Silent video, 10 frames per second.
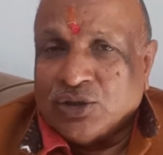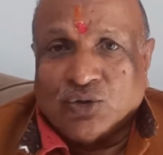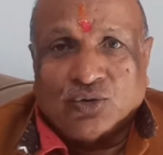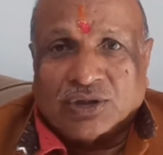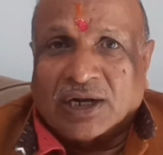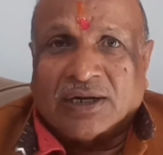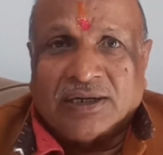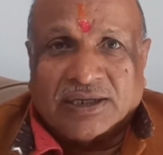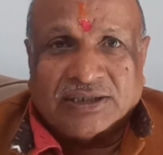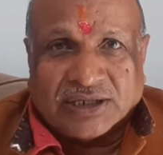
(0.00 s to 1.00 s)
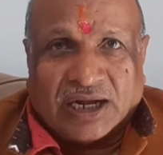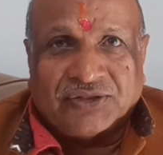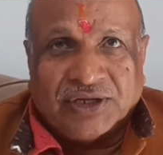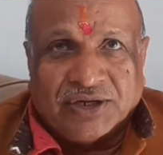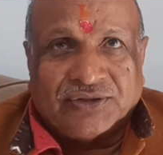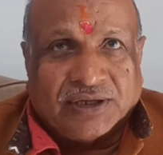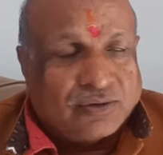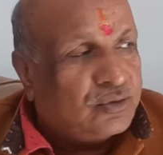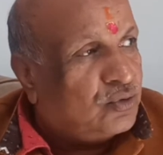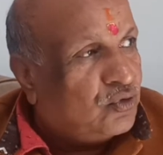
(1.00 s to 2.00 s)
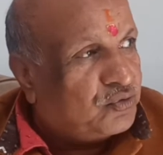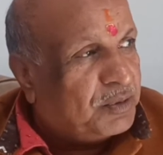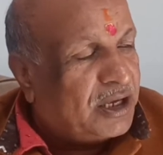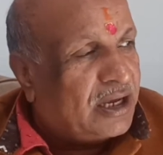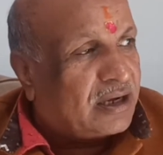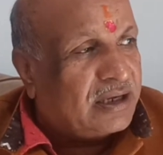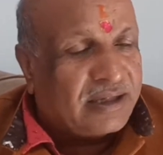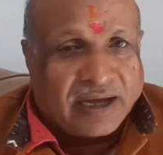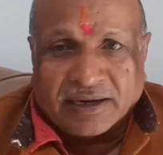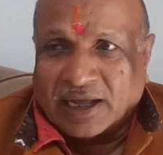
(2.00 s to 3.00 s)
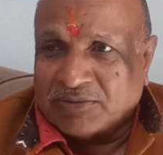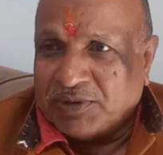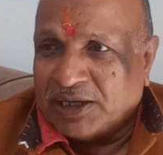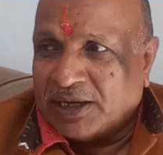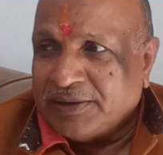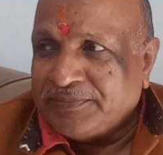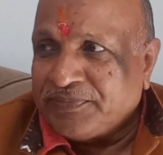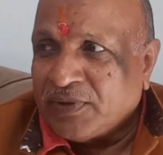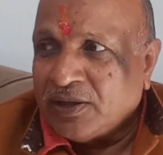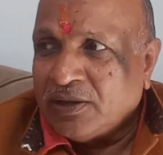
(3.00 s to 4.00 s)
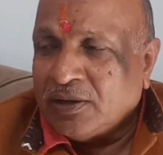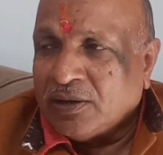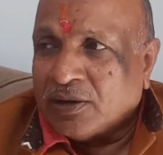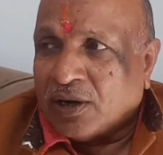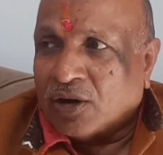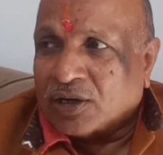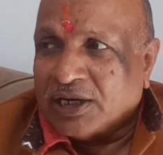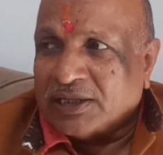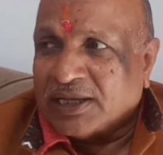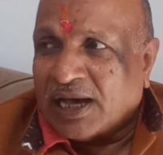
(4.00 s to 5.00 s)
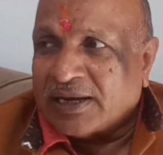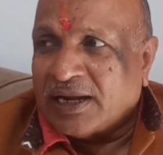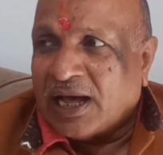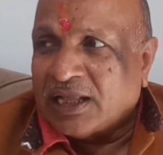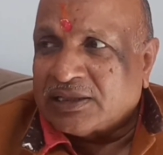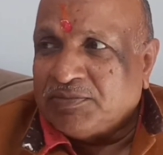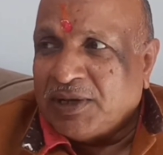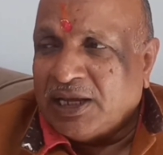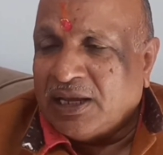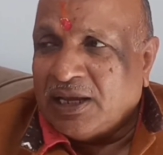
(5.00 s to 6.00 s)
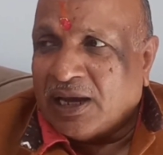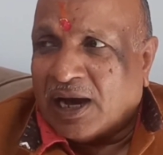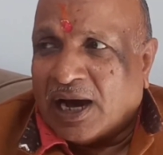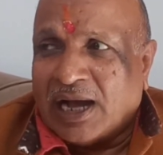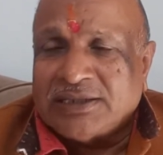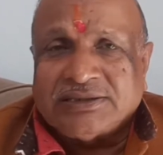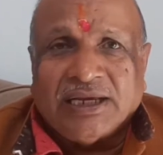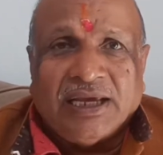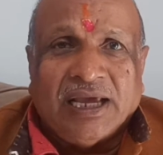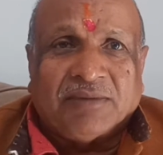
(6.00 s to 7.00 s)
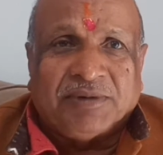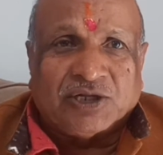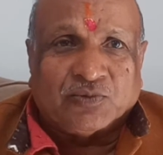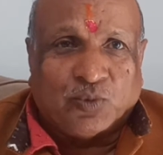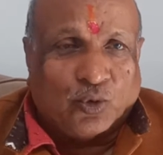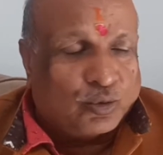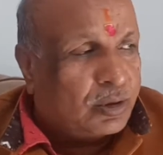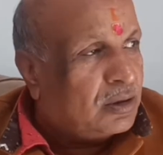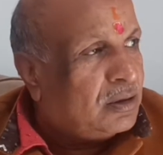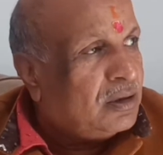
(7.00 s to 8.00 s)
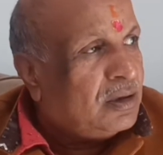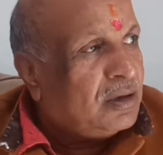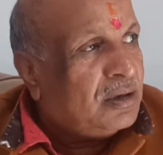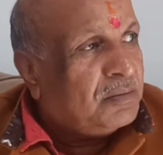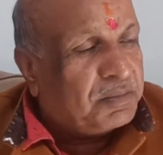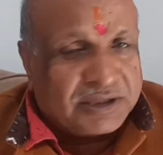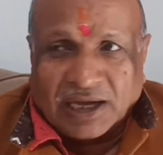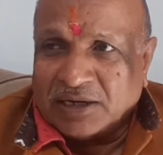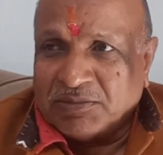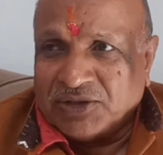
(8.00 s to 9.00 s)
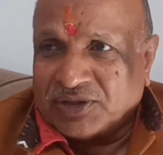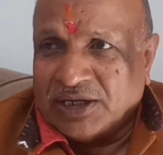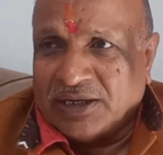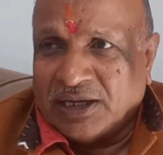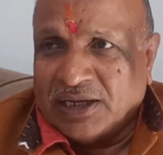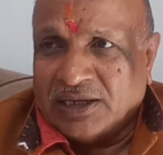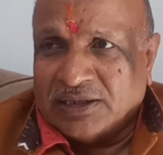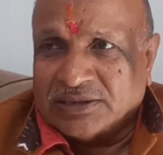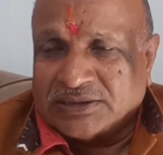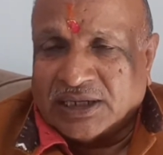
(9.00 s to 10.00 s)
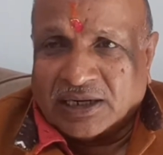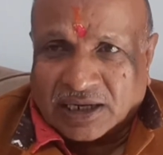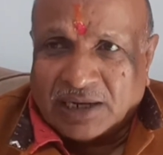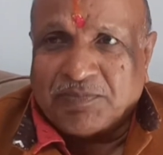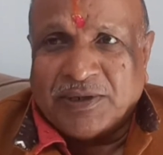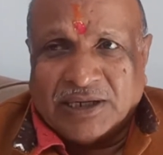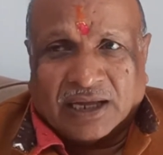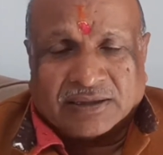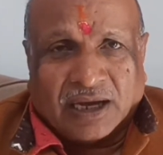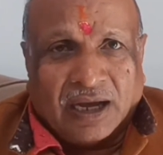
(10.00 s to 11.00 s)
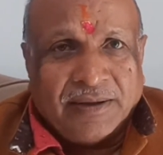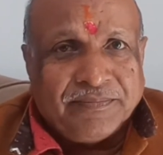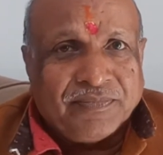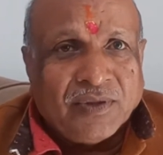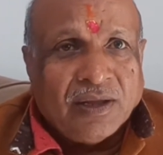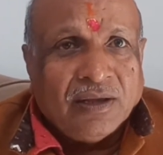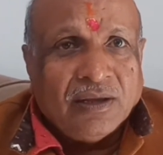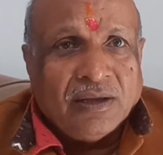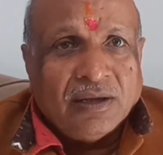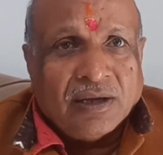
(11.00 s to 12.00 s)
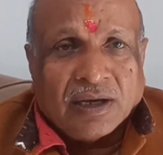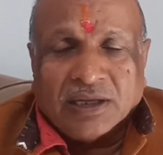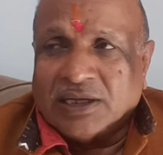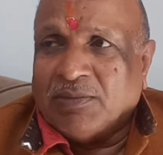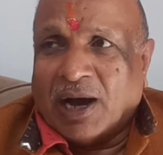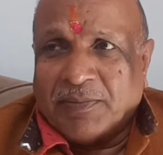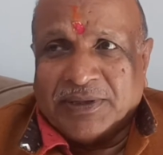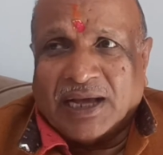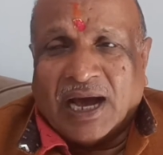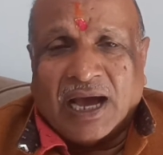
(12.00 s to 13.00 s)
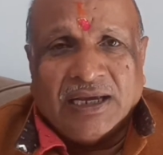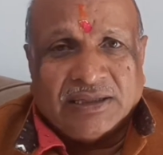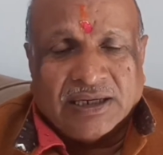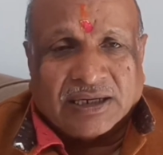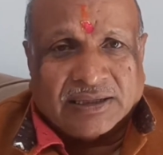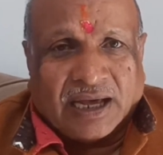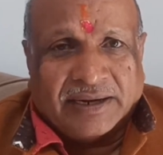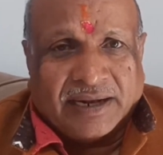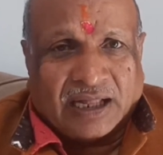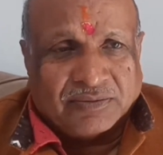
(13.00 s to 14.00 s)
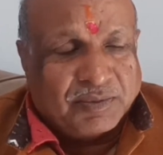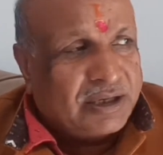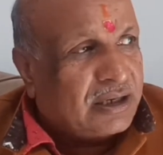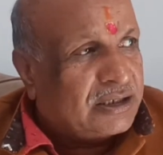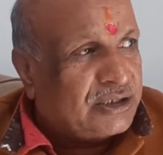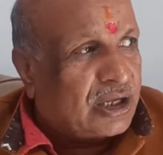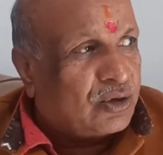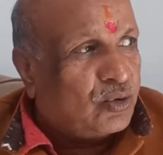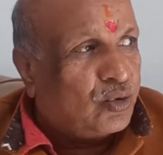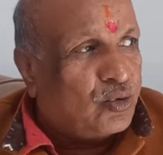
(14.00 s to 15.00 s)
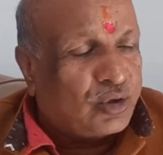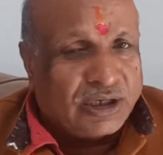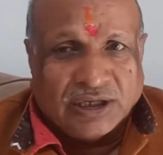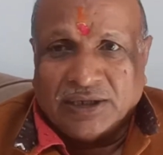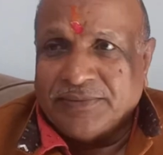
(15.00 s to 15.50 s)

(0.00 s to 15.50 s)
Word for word: जो उत्तराखंड के चार तीर्थ हैं उसमें एक केदारनाथ भी है और केदारनाथ में आज से एक वर्ष पूर्व प्रधानमंत्री ने संकल्प लिया था कि जब आपदा आई थी केदारनाथ में हजारों लोगों की